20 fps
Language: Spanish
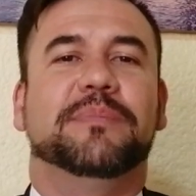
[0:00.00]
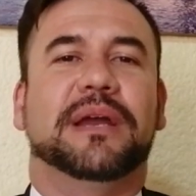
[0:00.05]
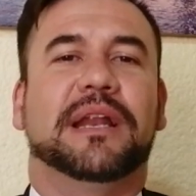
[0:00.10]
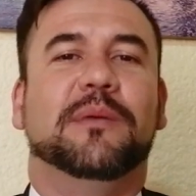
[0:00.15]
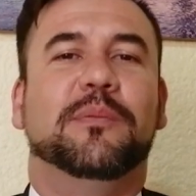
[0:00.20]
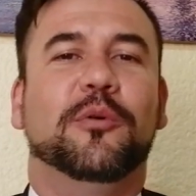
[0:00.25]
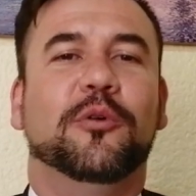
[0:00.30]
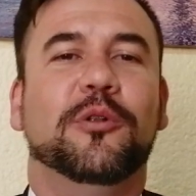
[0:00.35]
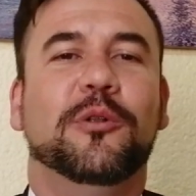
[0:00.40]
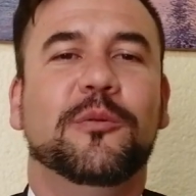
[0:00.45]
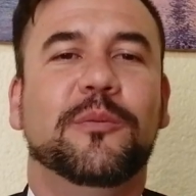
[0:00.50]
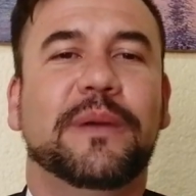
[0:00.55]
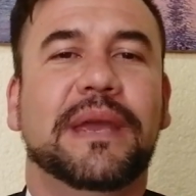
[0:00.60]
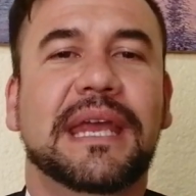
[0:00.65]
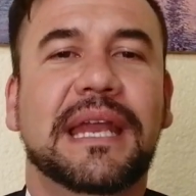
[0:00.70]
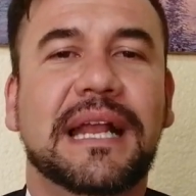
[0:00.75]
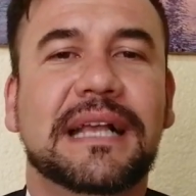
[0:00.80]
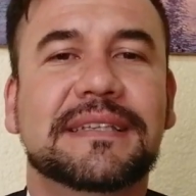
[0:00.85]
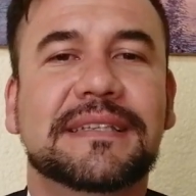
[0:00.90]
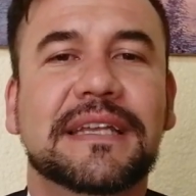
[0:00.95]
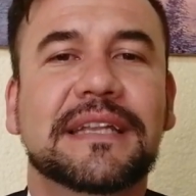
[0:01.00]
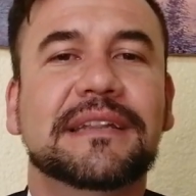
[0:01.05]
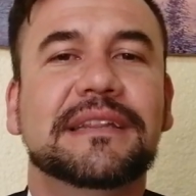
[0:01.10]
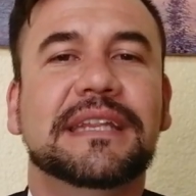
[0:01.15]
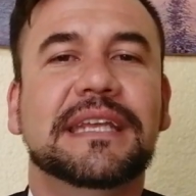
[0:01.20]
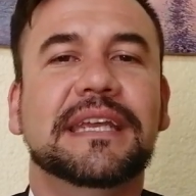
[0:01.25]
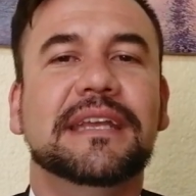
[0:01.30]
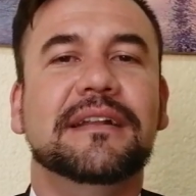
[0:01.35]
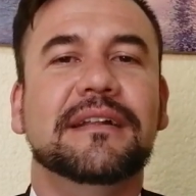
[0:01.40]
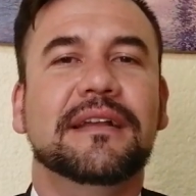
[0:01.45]
para volver a
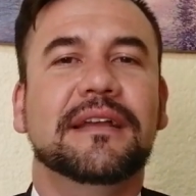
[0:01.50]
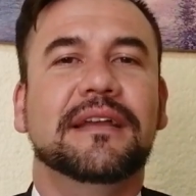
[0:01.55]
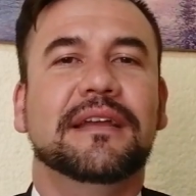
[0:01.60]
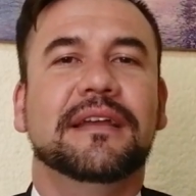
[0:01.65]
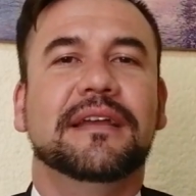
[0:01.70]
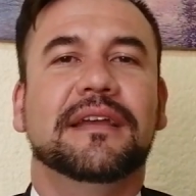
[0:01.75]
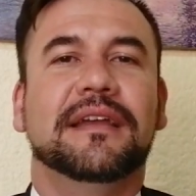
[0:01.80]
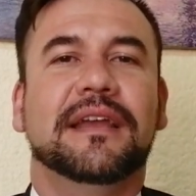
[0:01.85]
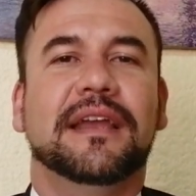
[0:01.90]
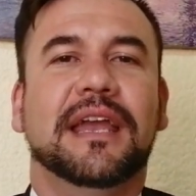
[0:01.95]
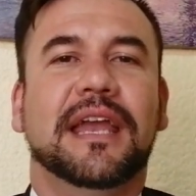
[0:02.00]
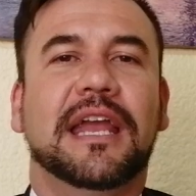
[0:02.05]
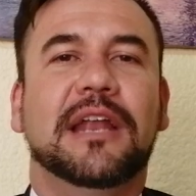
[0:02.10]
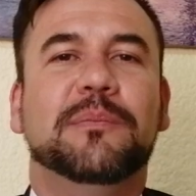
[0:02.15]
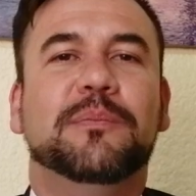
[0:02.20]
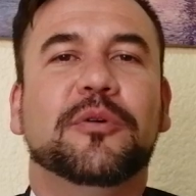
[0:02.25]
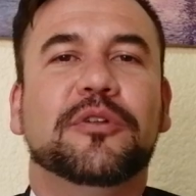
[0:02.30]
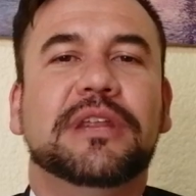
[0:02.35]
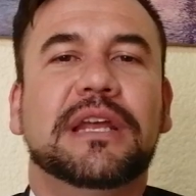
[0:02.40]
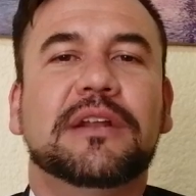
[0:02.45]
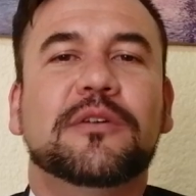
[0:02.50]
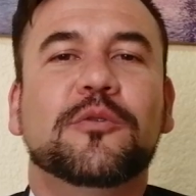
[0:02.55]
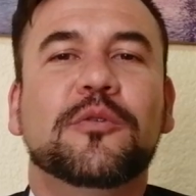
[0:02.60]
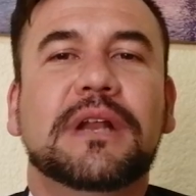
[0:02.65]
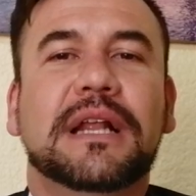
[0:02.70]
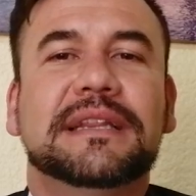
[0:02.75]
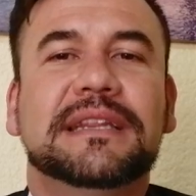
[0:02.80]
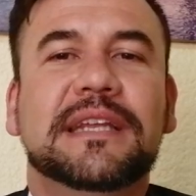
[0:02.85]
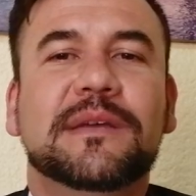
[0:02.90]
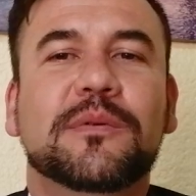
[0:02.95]
sentir el poder
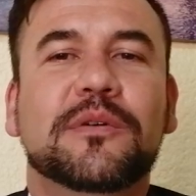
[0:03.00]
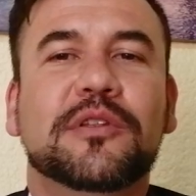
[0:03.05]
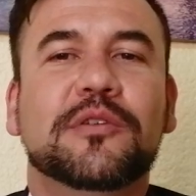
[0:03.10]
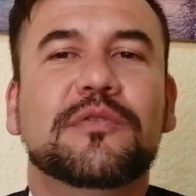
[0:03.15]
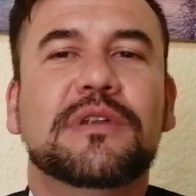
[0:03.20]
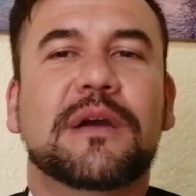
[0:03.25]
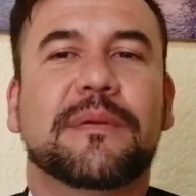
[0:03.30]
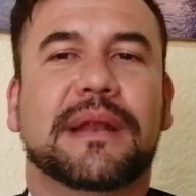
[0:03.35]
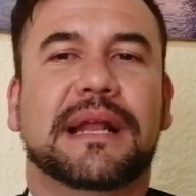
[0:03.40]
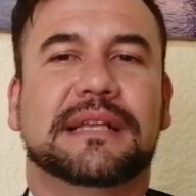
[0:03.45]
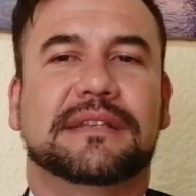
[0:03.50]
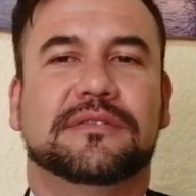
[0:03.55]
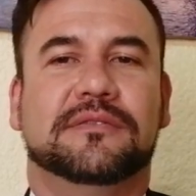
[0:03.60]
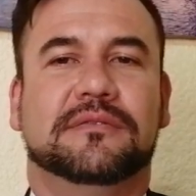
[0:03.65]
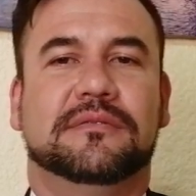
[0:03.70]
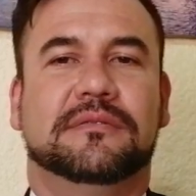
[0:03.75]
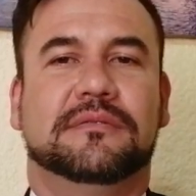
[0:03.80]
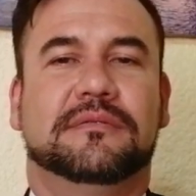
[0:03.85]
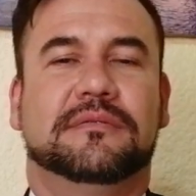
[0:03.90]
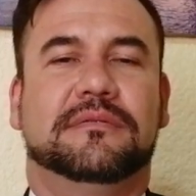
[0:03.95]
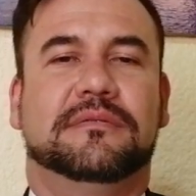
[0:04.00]
curativo de un abrazo,